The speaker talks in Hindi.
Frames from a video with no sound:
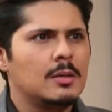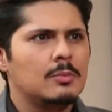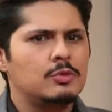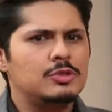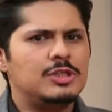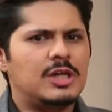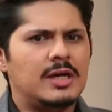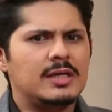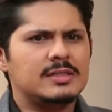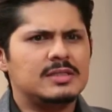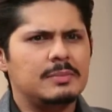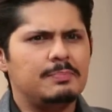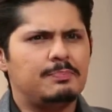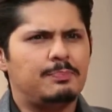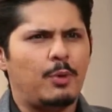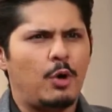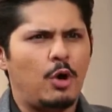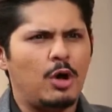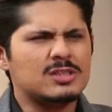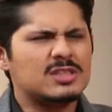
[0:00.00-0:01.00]
पूजा ऐसे
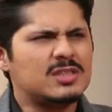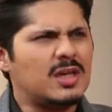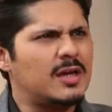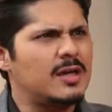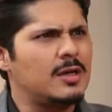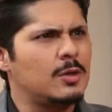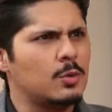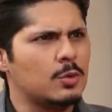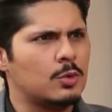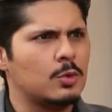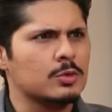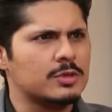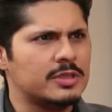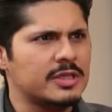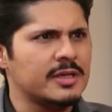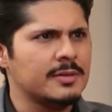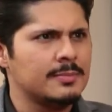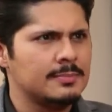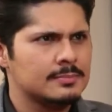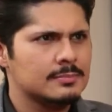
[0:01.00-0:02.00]
बहुत सारे लोग होते
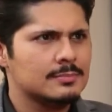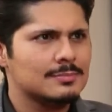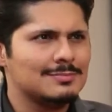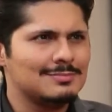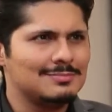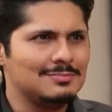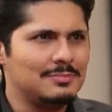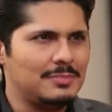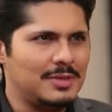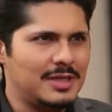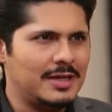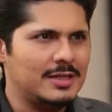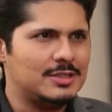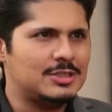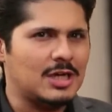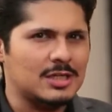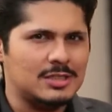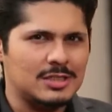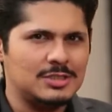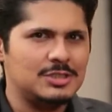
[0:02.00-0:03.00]
हैं मेरे
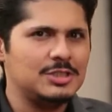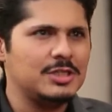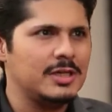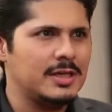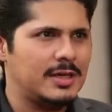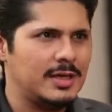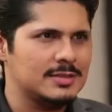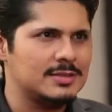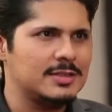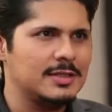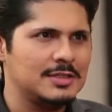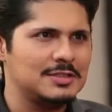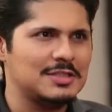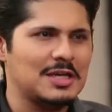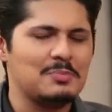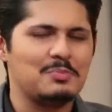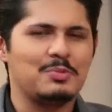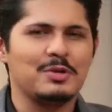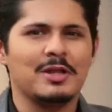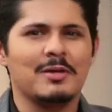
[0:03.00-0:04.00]
चाचा जी एक ऐसे
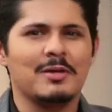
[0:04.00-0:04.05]
एग्जाम्पल